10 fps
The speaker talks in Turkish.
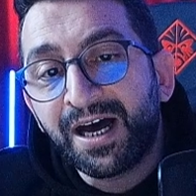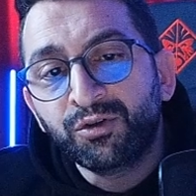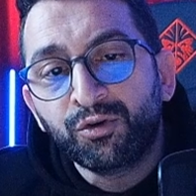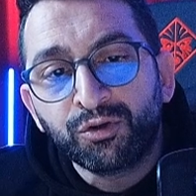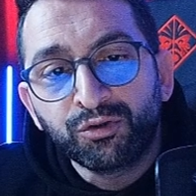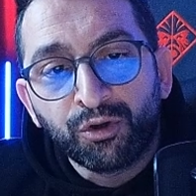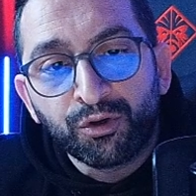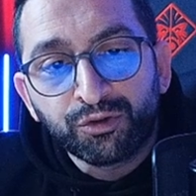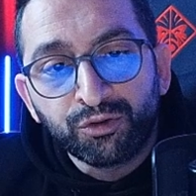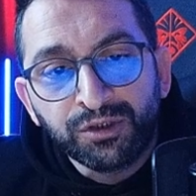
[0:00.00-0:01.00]
Sağa doğru
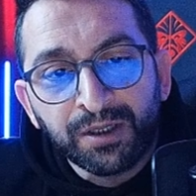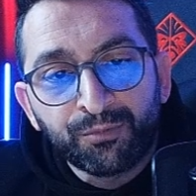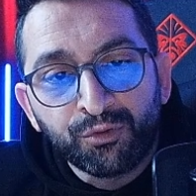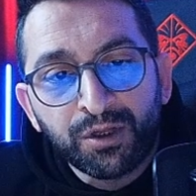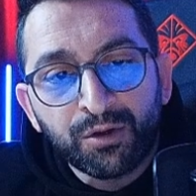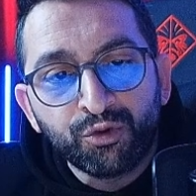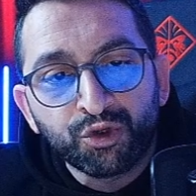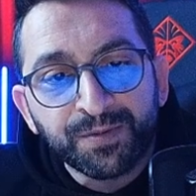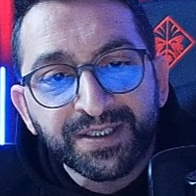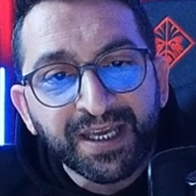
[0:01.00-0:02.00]
doğrultunun da bununla
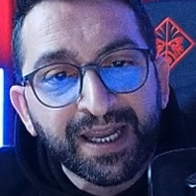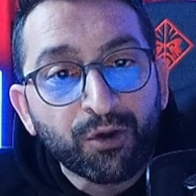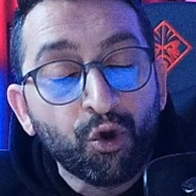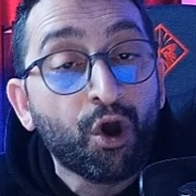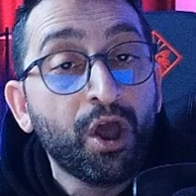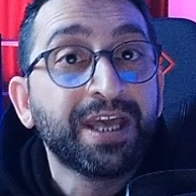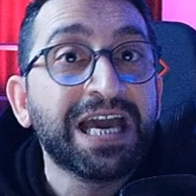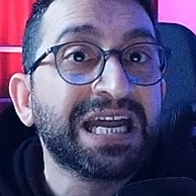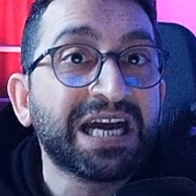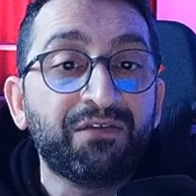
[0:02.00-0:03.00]
uyuşması gerekiyor.
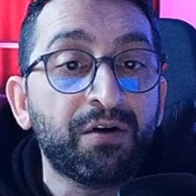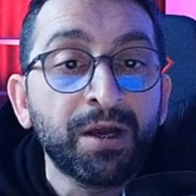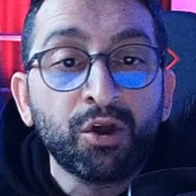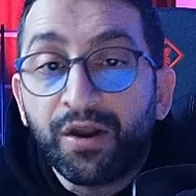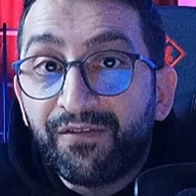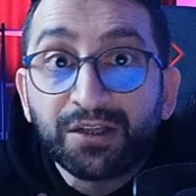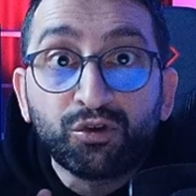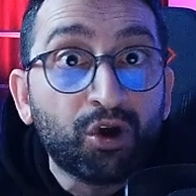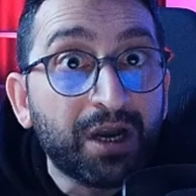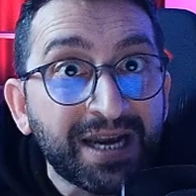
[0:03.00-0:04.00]
Yani kafama göre
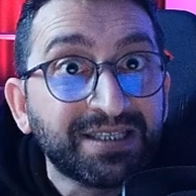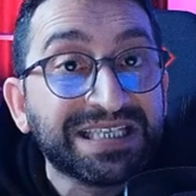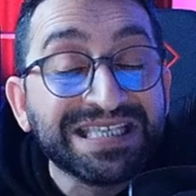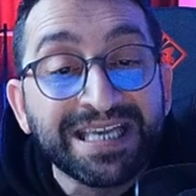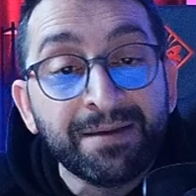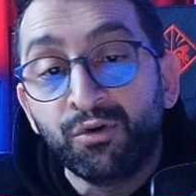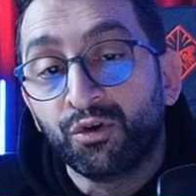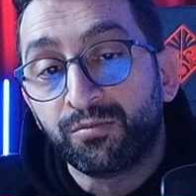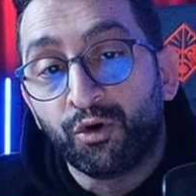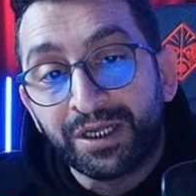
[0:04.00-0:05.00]
vektörler
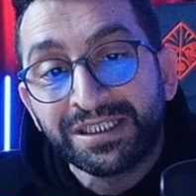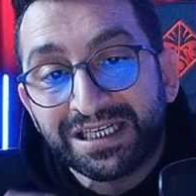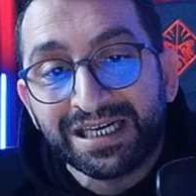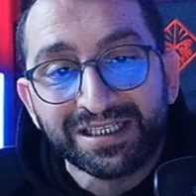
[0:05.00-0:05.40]
çizemiyorum. Ona